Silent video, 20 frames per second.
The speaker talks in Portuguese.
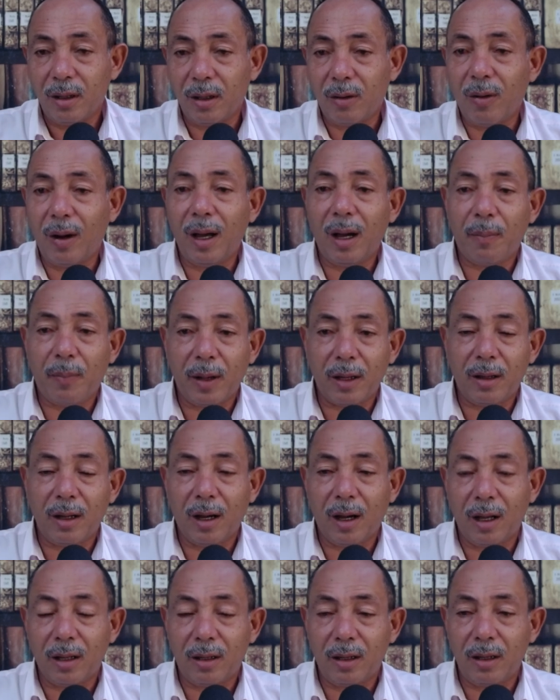E qual é a parte
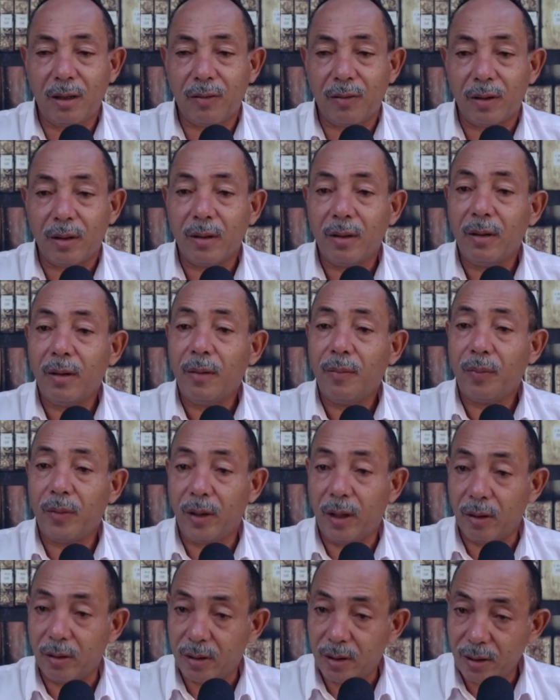negativa?
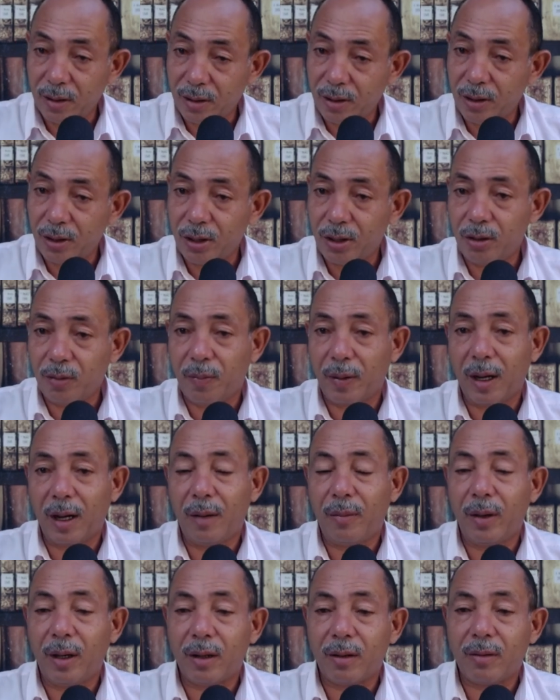Deus exige o
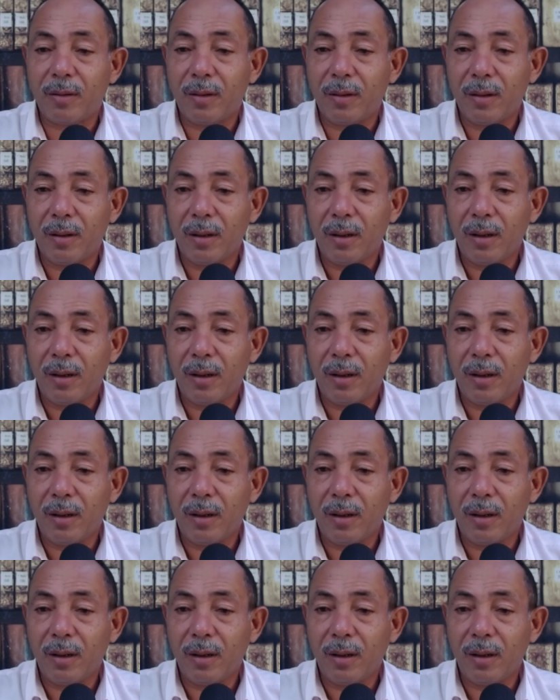pagamento.